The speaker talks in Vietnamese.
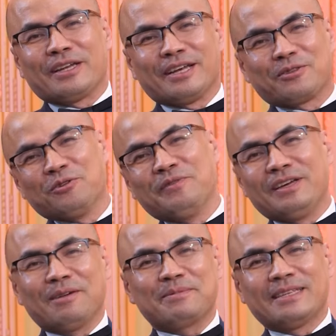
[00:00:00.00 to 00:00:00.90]
Chuyện à, thú
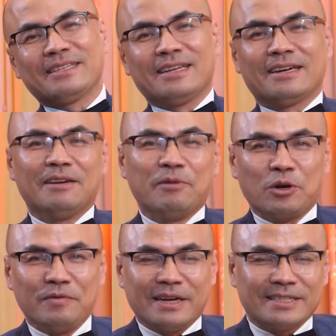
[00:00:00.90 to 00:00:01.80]
vị hấp dẫn như thế đã đến
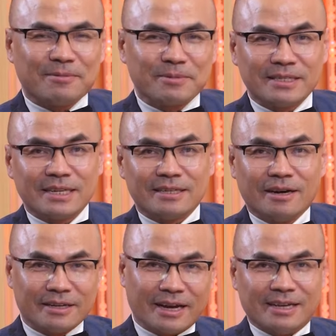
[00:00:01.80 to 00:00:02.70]
với quý vị trong chương trình
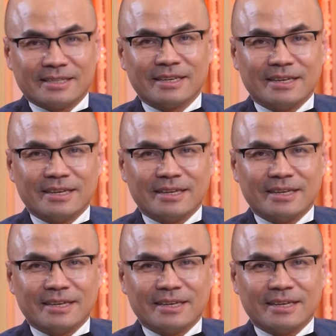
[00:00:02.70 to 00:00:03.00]
Đời Nghệ